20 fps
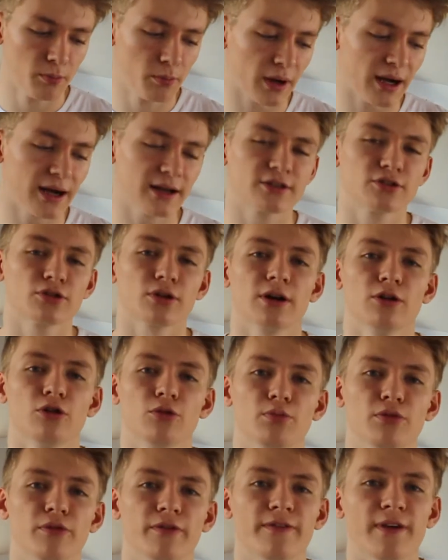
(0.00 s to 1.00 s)
bras sera
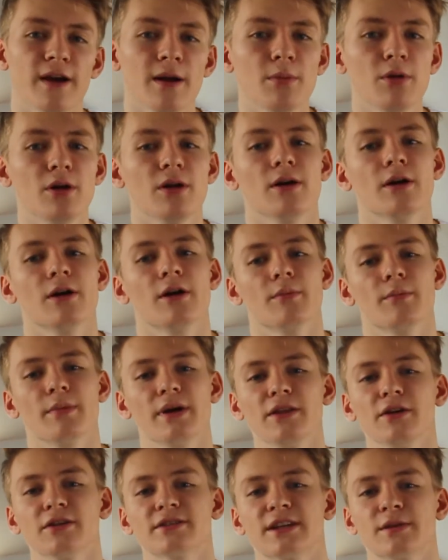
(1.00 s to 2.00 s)
le plus faible,
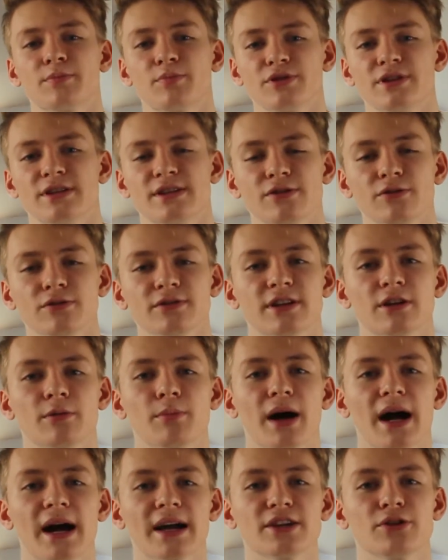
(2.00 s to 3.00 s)
mais dans cette position c'est le
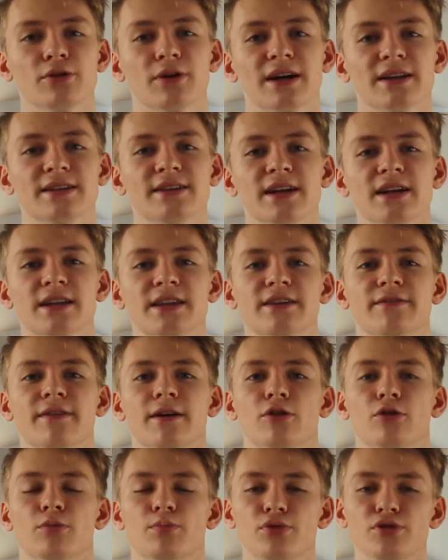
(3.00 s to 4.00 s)
brachioradial qui va
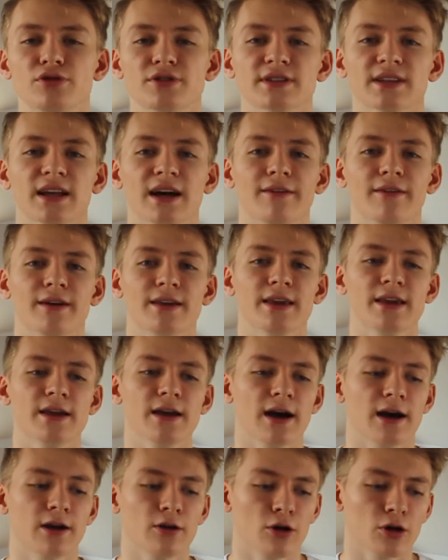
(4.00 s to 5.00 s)
le plus
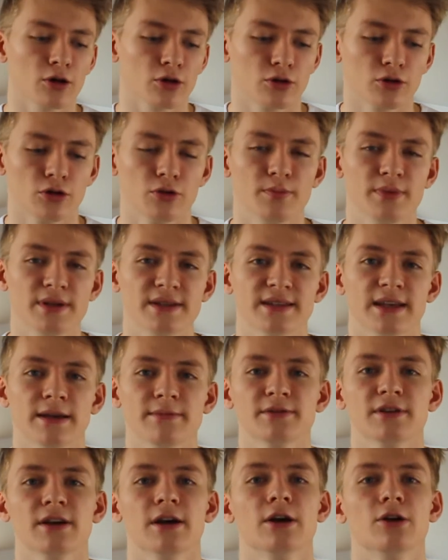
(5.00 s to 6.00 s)
travailler alors que le
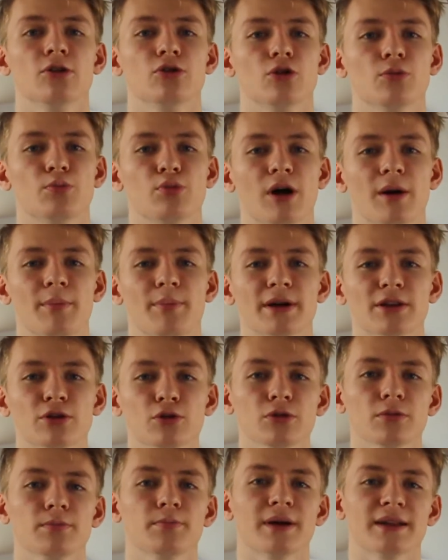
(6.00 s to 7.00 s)
biceps ne pourra pas
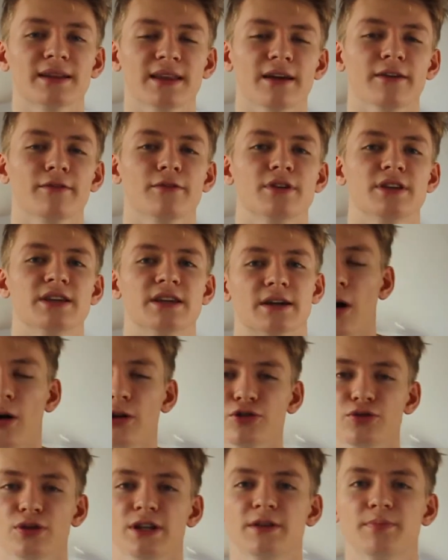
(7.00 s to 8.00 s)
trop intervenir.
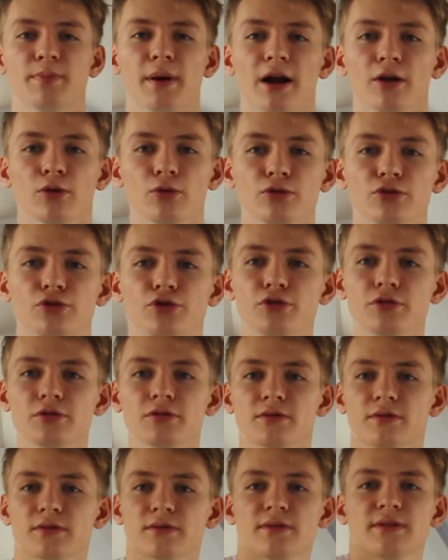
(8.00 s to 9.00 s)
Ensuite, parlons du
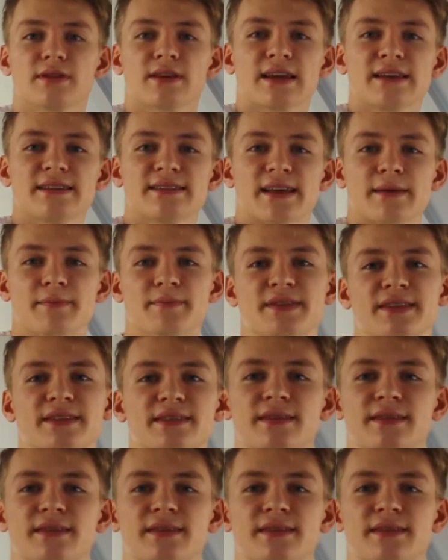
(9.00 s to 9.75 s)
triceps.